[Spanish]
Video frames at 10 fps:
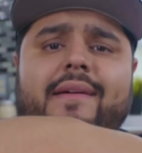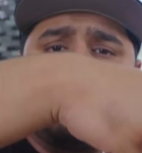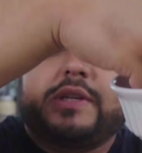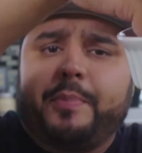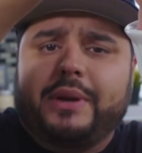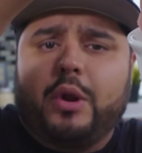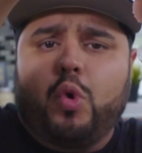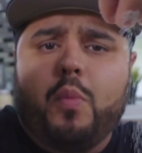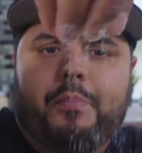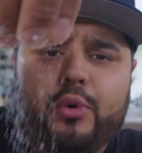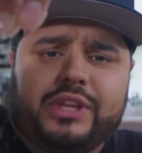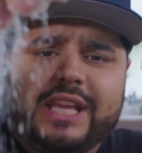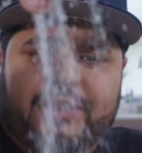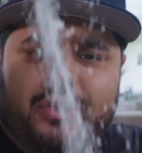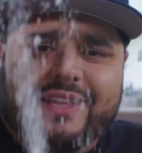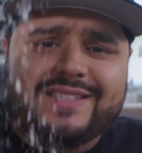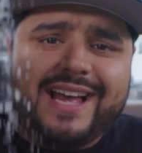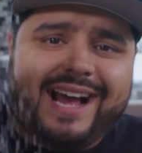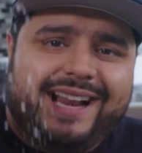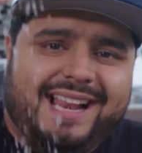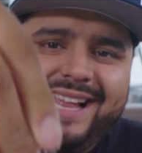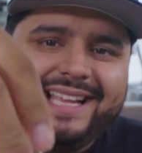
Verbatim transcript: Le vamos a poner un puñito de sal,